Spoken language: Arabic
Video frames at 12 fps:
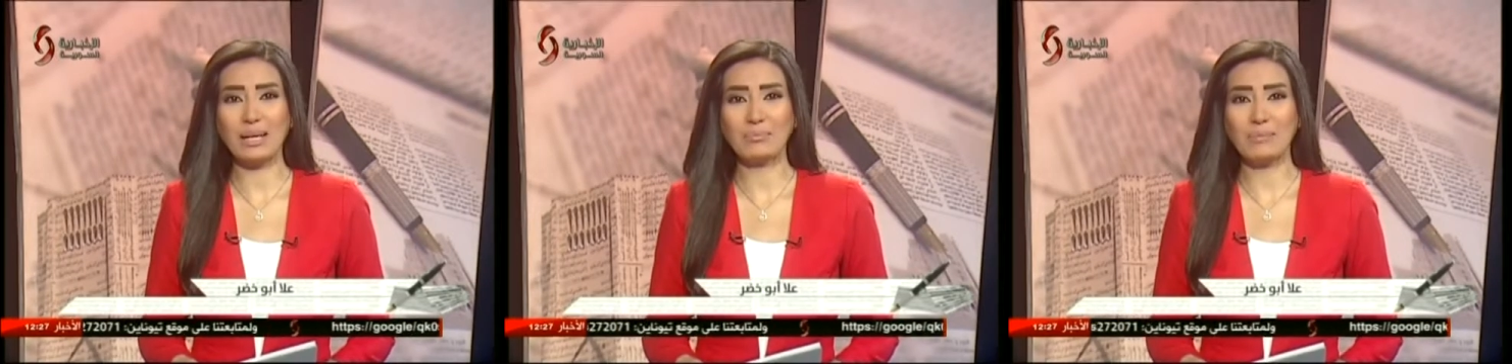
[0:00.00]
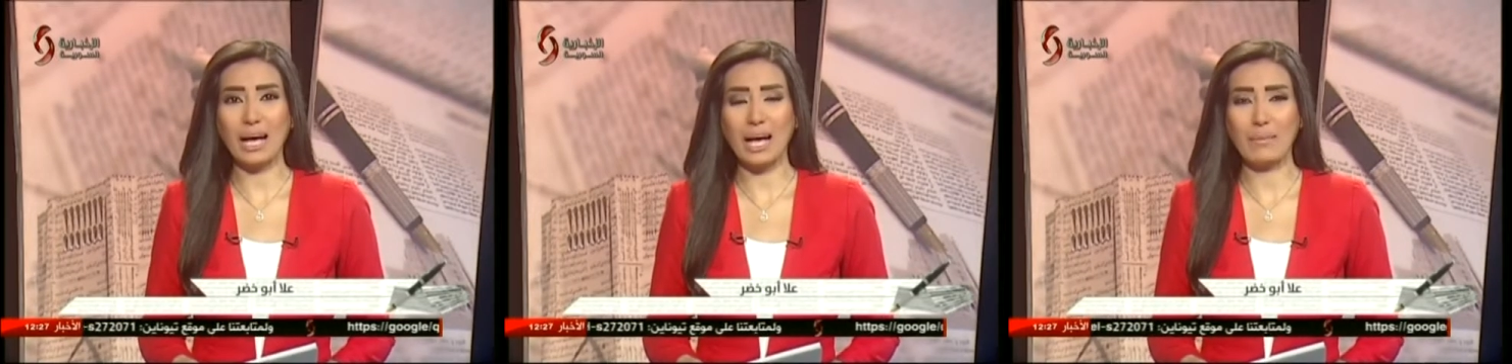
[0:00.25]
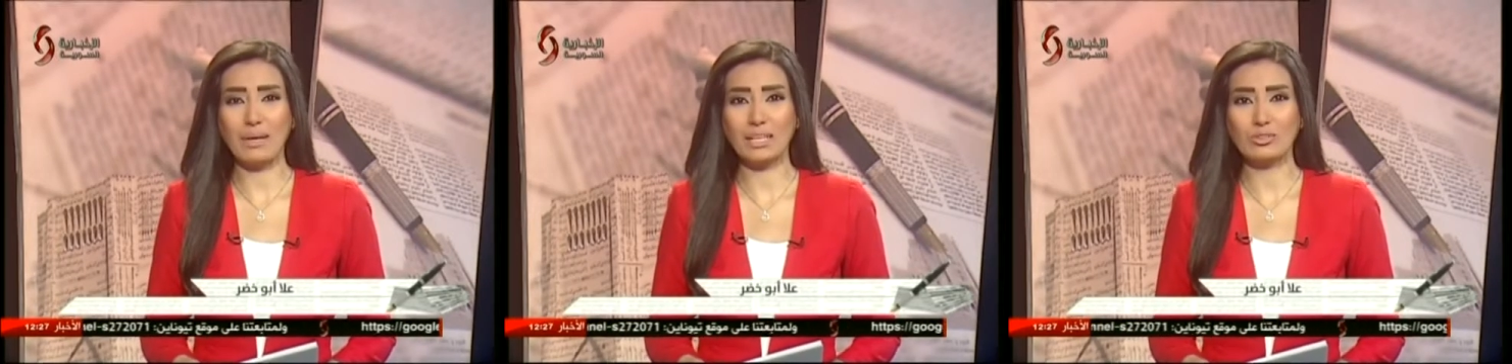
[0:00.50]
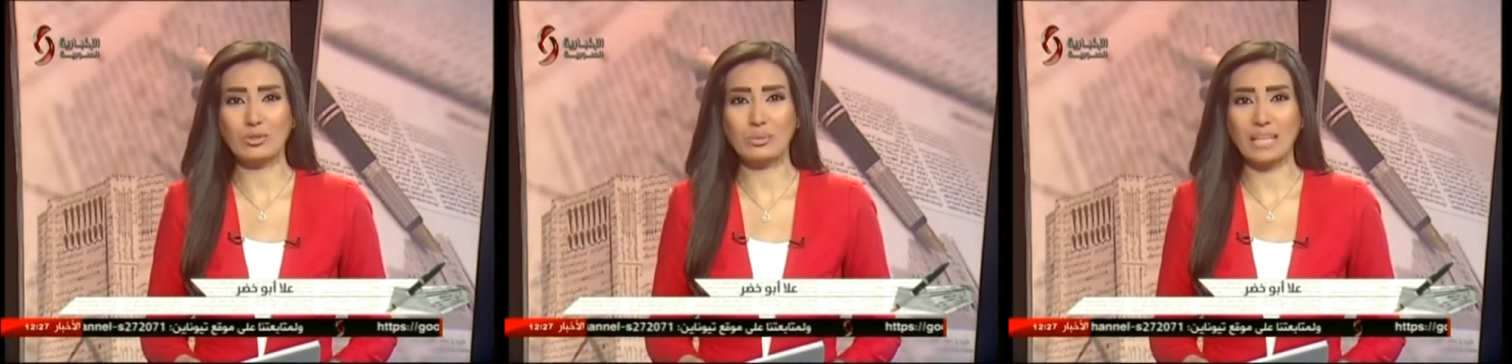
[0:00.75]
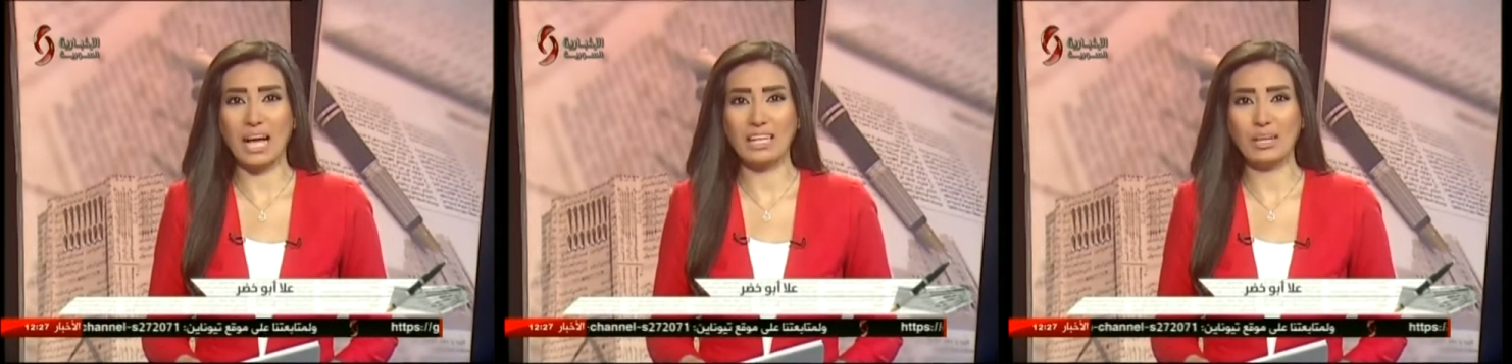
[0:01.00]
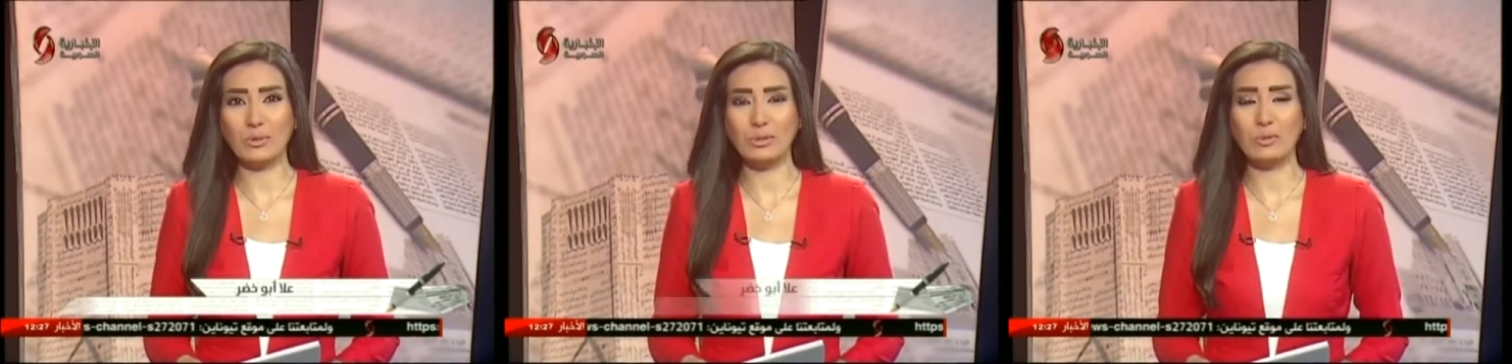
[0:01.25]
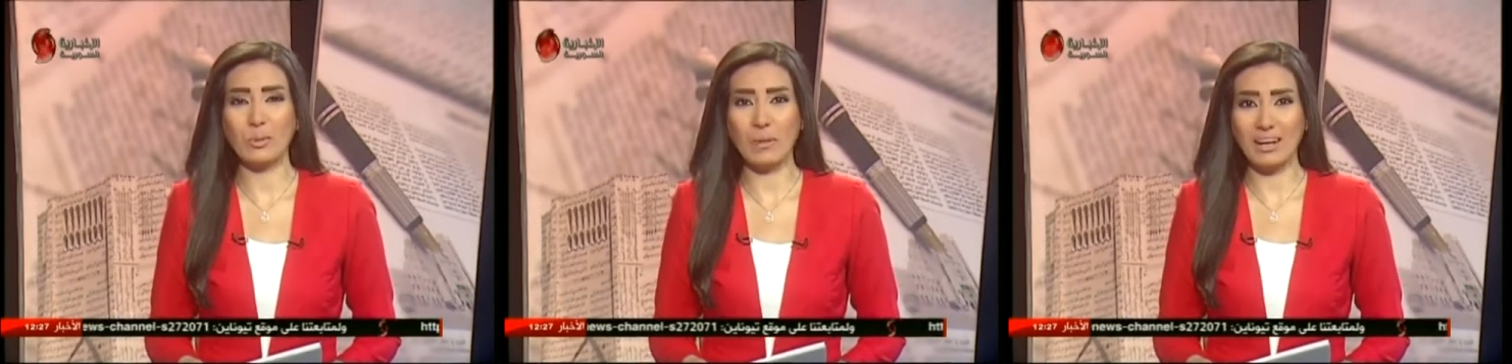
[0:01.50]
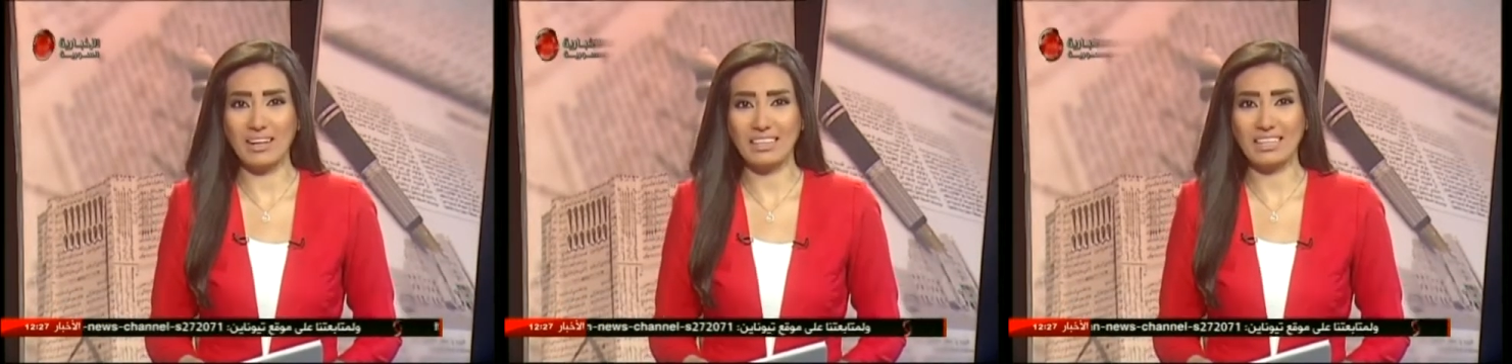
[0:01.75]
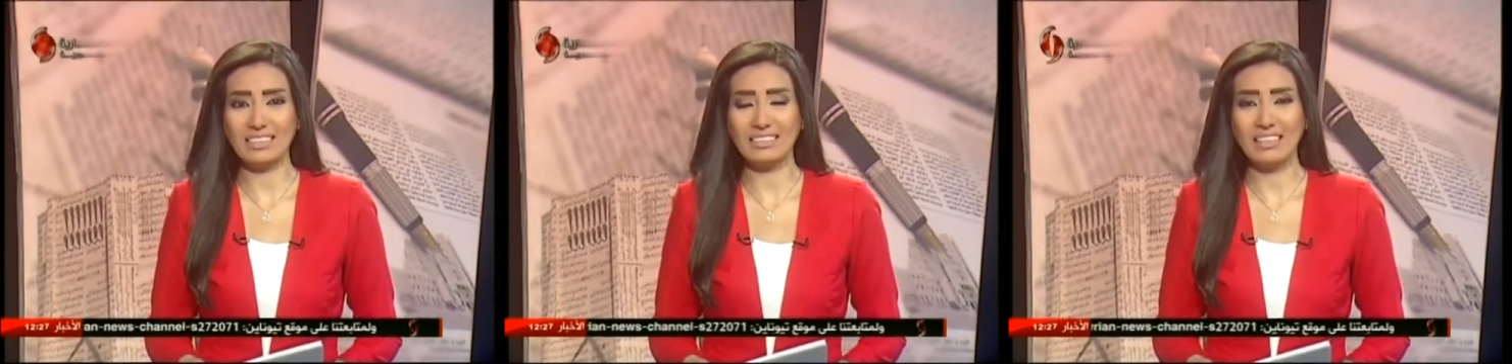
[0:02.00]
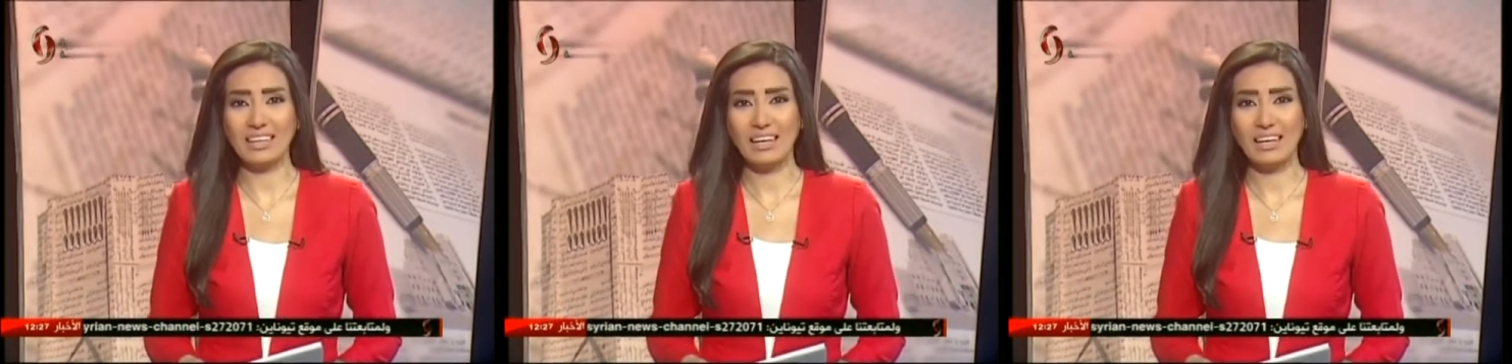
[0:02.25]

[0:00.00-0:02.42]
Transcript: أهم ما حملته من عناوين ومقالات